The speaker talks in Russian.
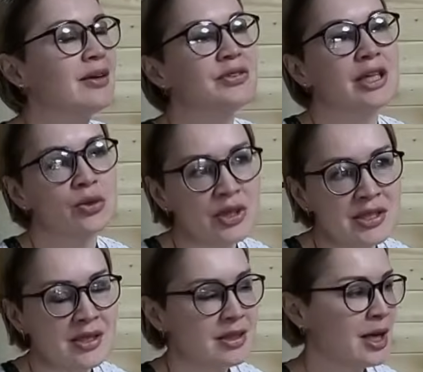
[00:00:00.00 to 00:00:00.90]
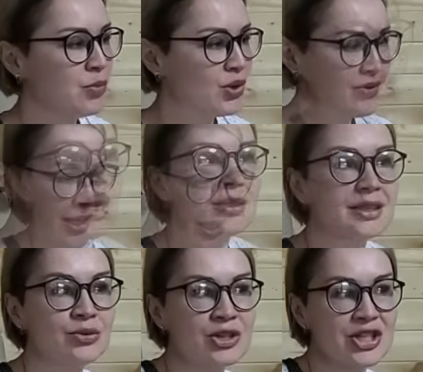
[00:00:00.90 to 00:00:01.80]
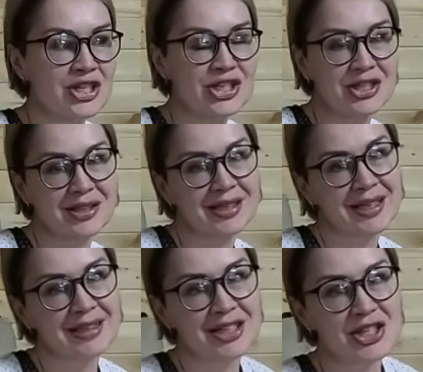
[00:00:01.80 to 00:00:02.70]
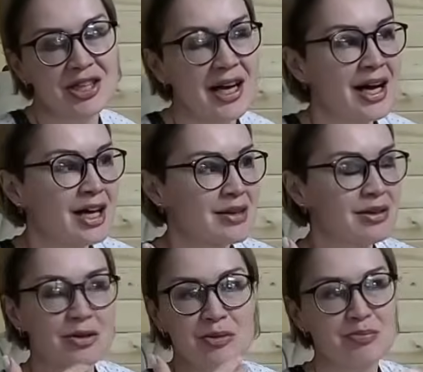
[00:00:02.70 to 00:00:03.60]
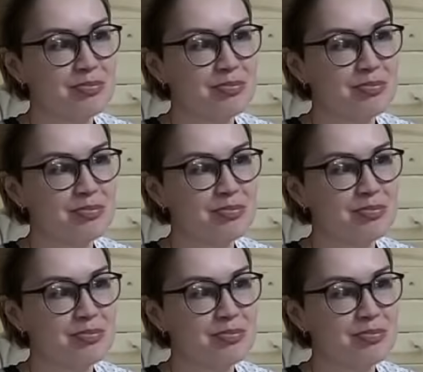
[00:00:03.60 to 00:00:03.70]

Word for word: а второй день я буквально от одной женщины отошла, э,